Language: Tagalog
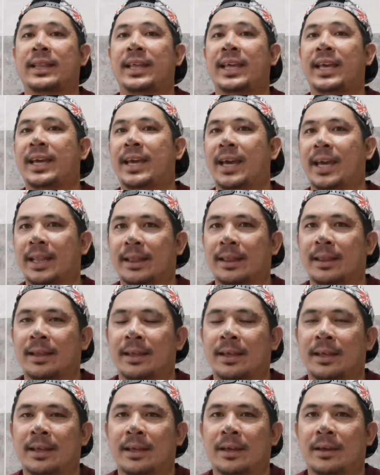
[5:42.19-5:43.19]

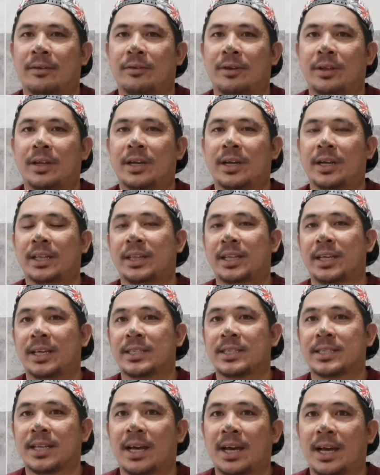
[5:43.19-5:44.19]
ticket whether it
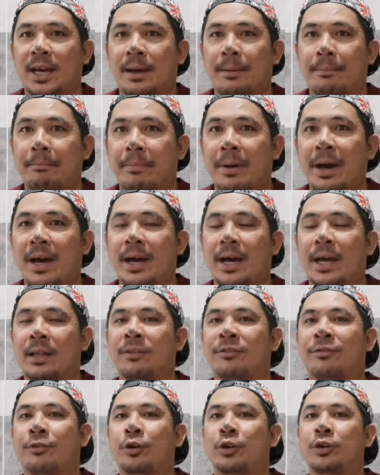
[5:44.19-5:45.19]
is uh, back
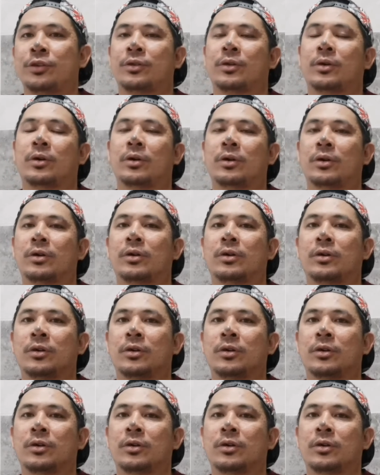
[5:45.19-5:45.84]
and forth o